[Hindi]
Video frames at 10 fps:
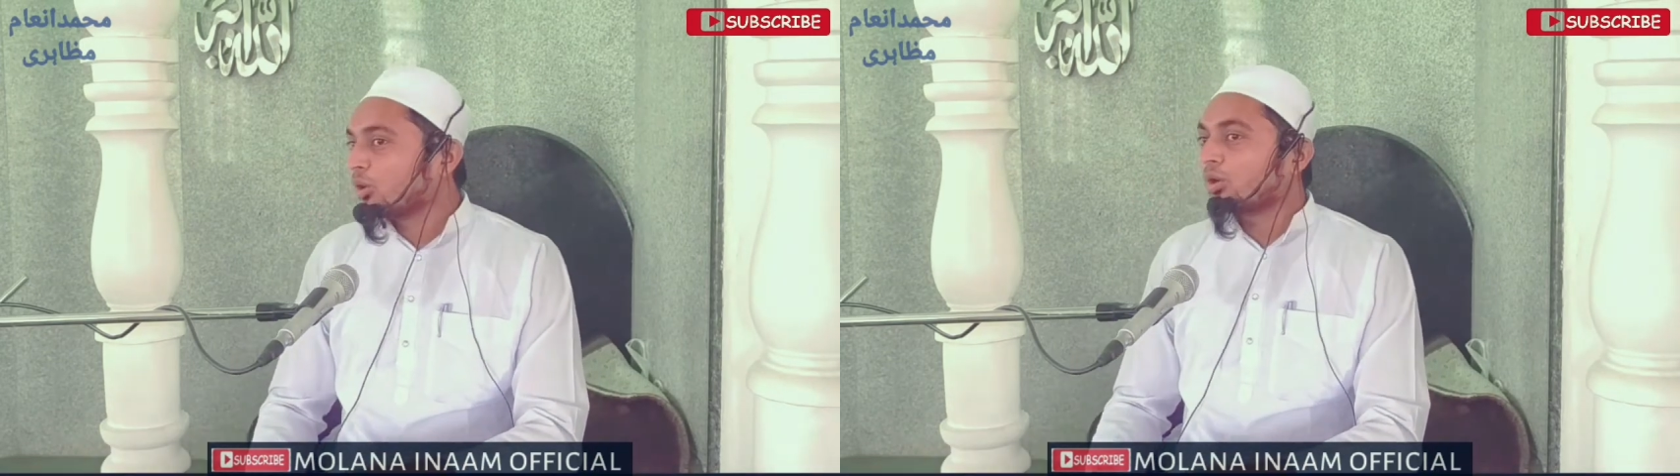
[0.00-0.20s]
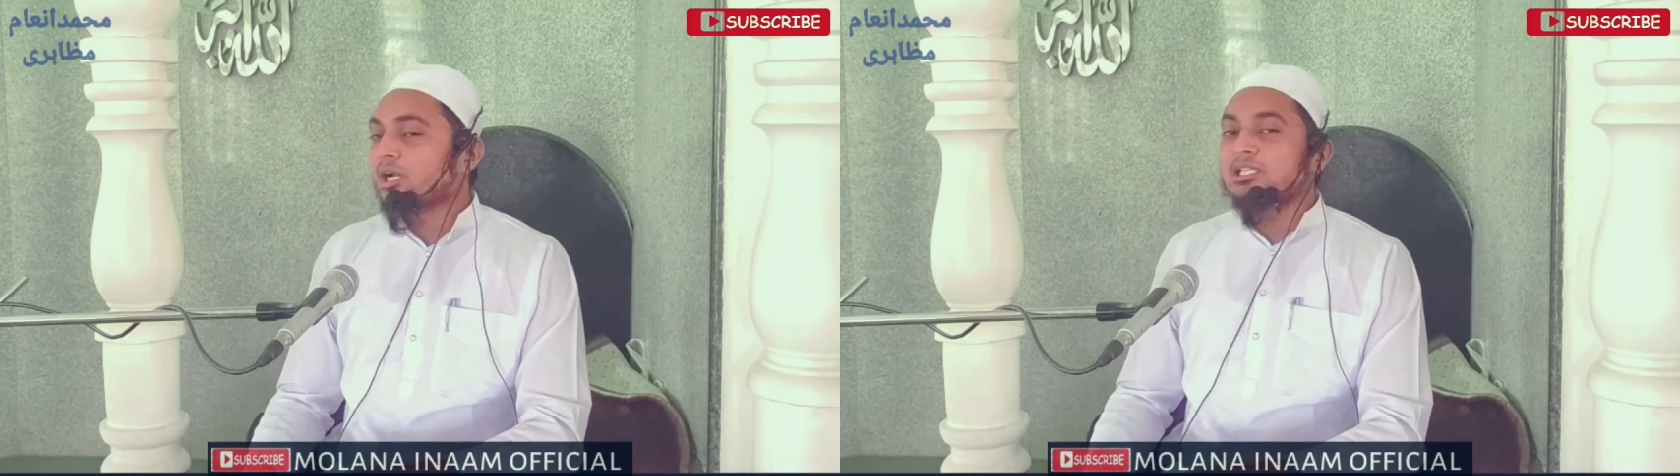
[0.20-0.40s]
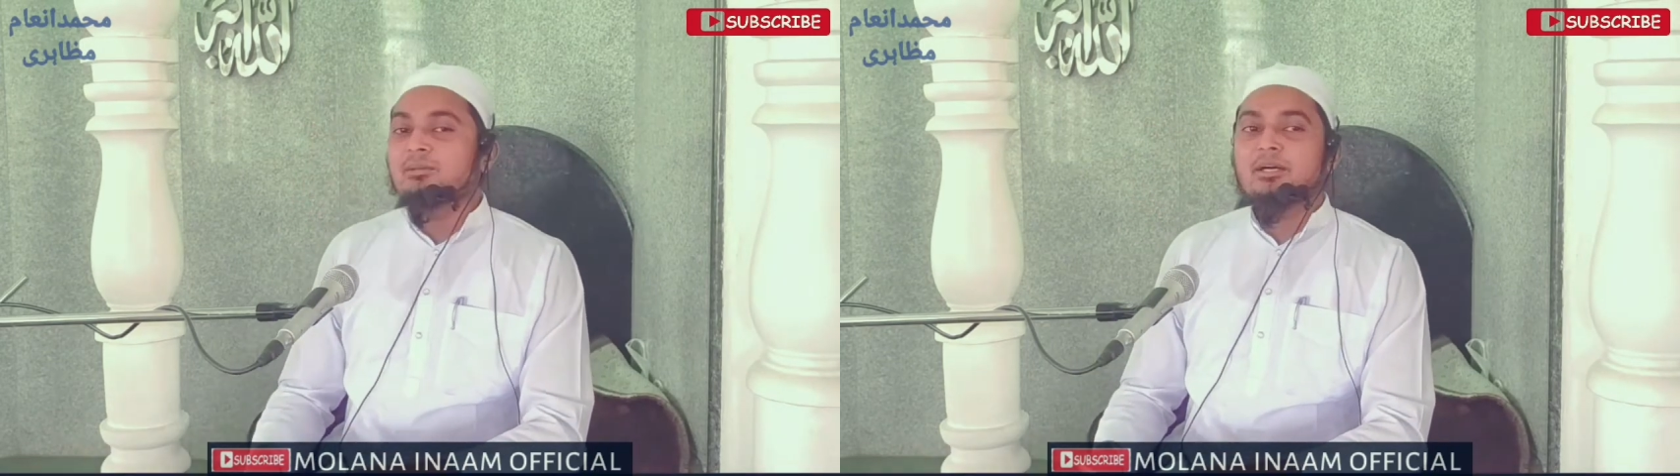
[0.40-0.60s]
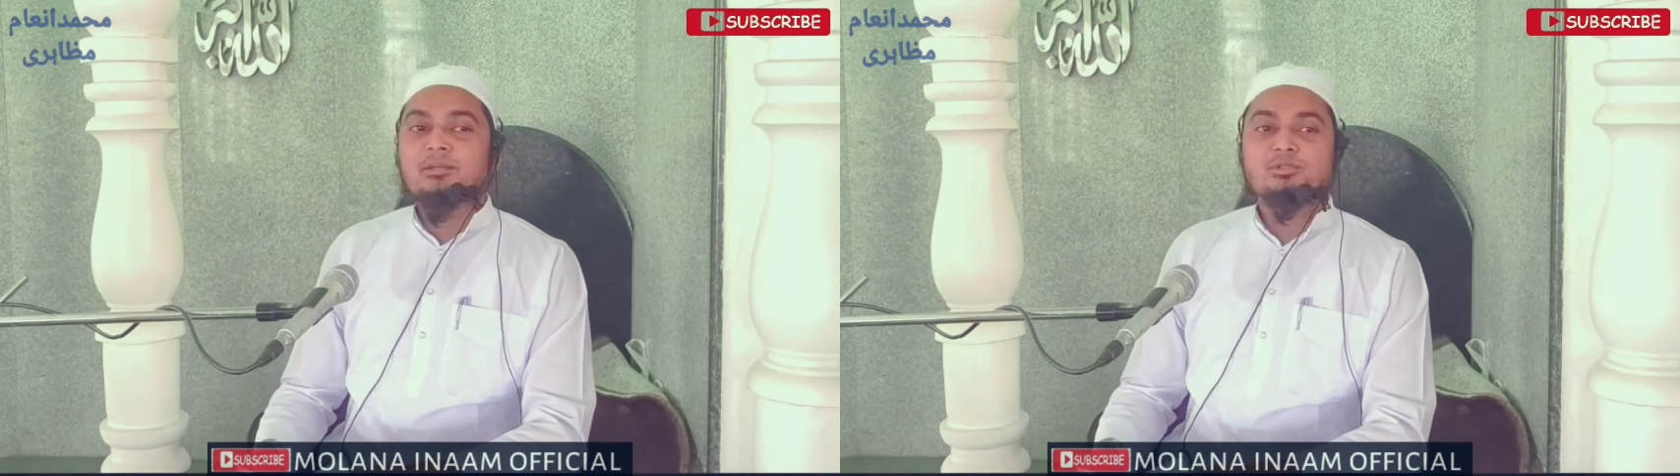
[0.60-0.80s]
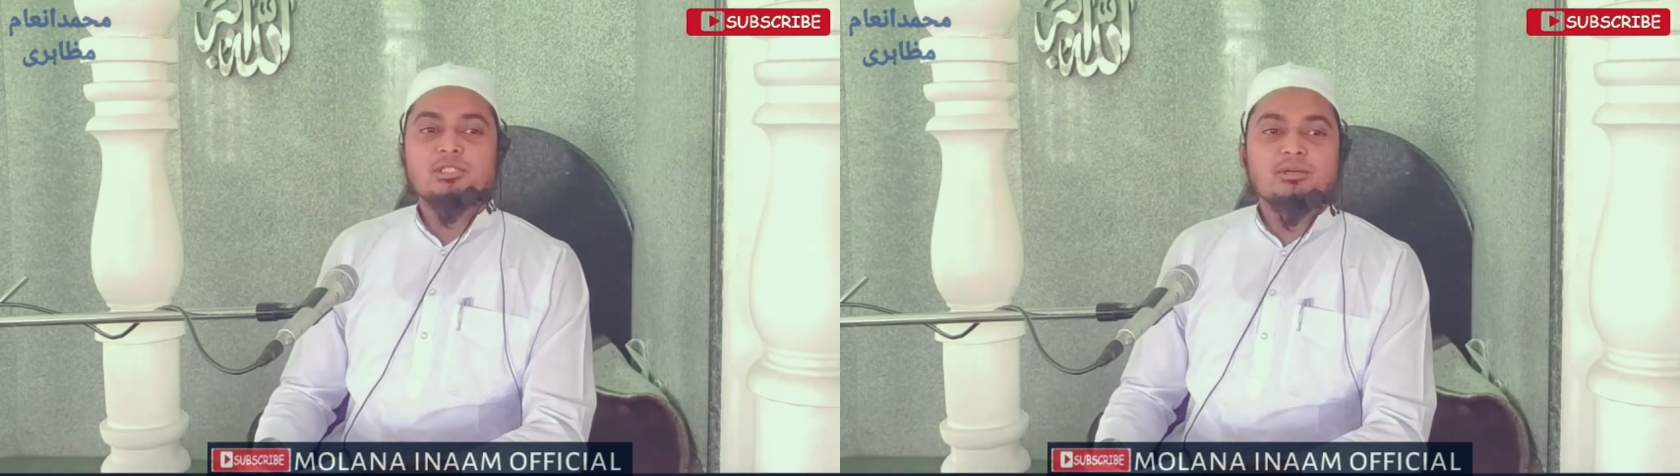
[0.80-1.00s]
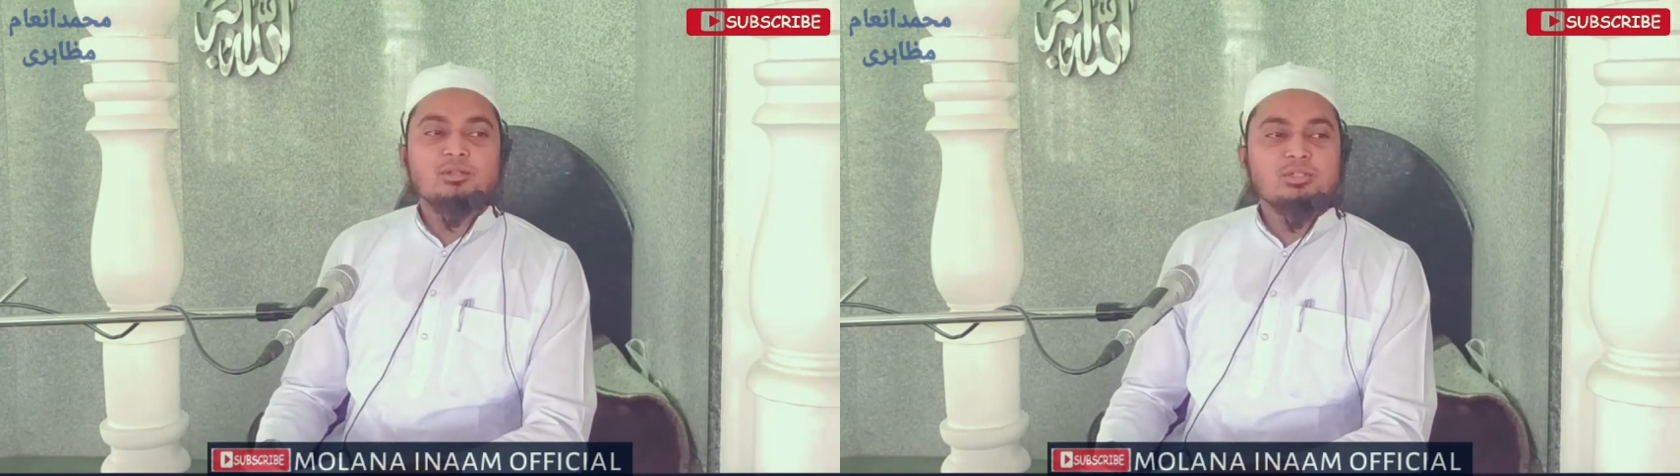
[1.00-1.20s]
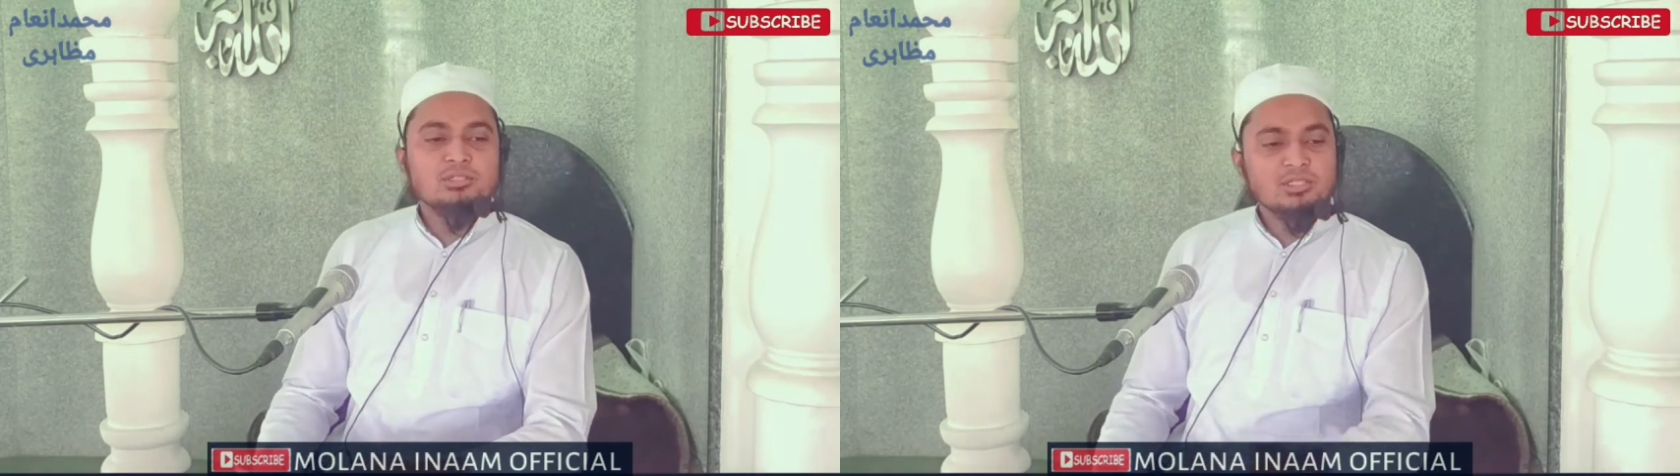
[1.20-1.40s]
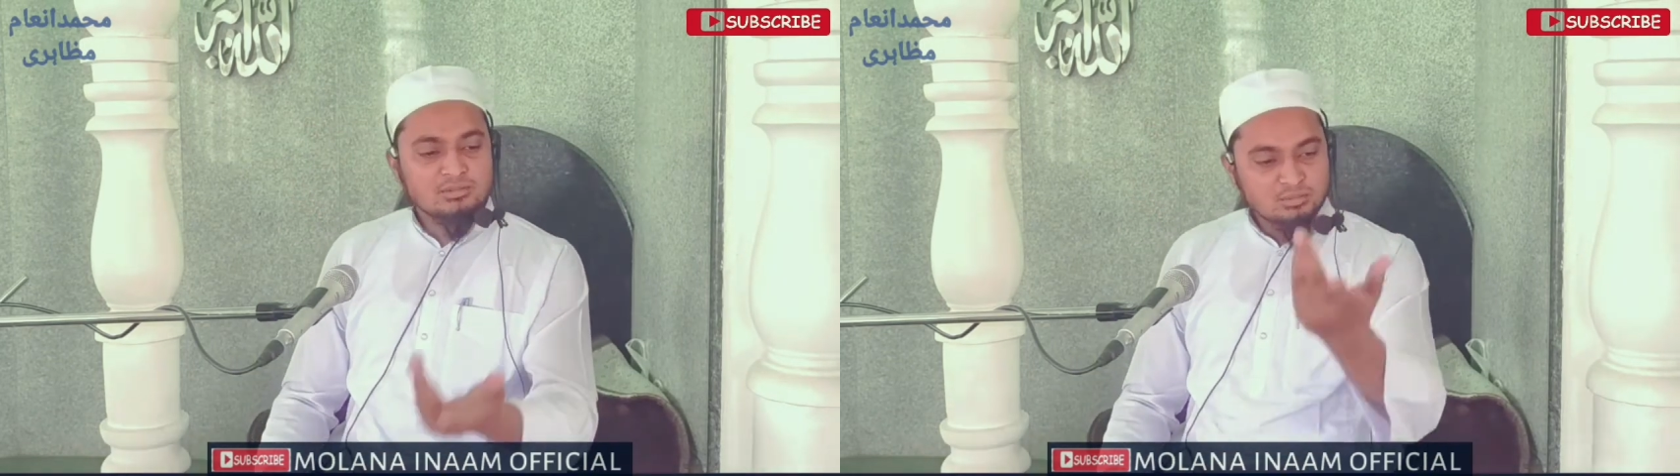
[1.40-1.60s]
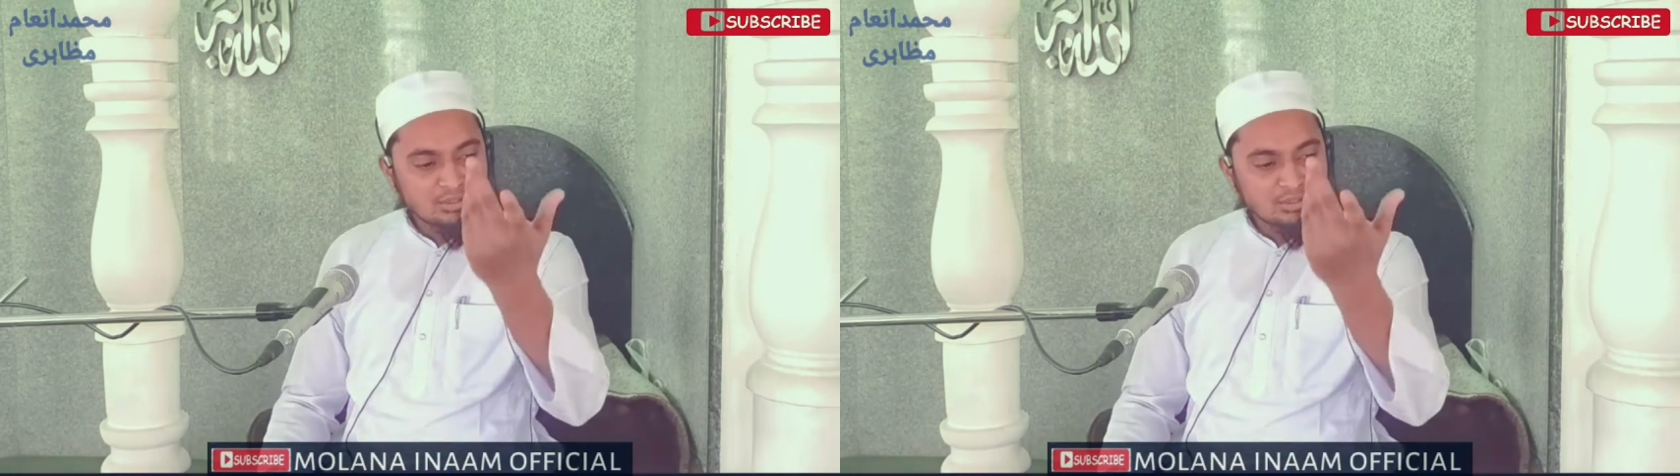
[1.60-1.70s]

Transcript: और आज हमारे मुसलमानों के अंदर